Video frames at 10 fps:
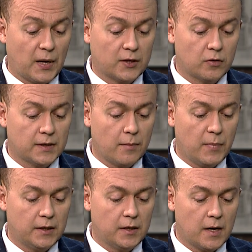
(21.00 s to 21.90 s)
patrząc na
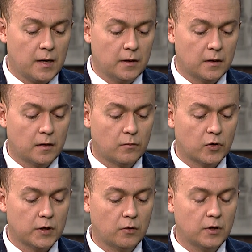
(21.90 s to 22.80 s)
media,
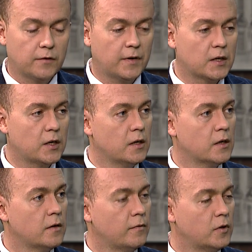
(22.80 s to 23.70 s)
można odnieść
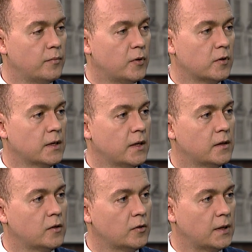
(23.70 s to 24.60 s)
wrażenie, że Wody
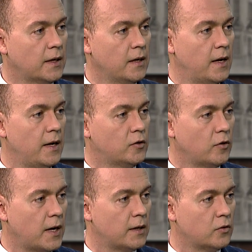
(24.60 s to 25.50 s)
Polskie to takie
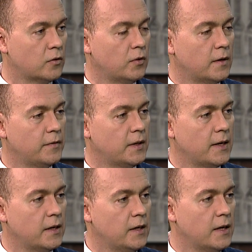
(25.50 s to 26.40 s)
Eldorado, które
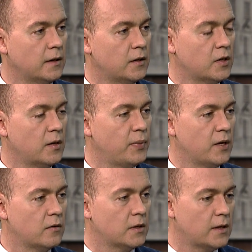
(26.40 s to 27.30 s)
wydaje gigantyczne
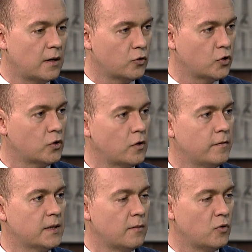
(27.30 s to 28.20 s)
pieniądze na
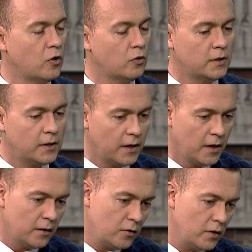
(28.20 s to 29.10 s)
luksusowe samochody,
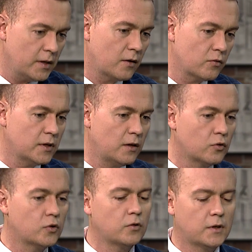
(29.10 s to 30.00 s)
no i na różne
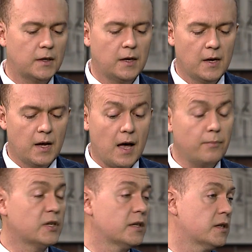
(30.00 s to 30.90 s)
luksusy,
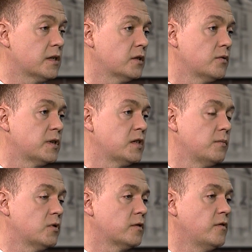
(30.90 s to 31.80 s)
a przecież jest to
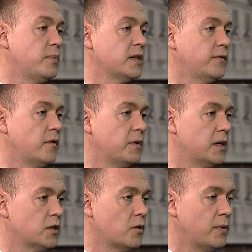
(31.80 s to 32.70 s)
przedsiębiorstwo
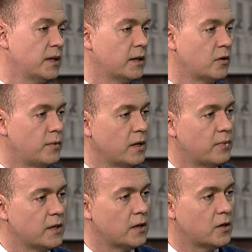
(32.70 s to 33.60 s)
państwowe. Co pan na to, panie
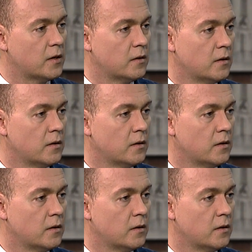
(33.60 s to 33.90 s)
prezesie?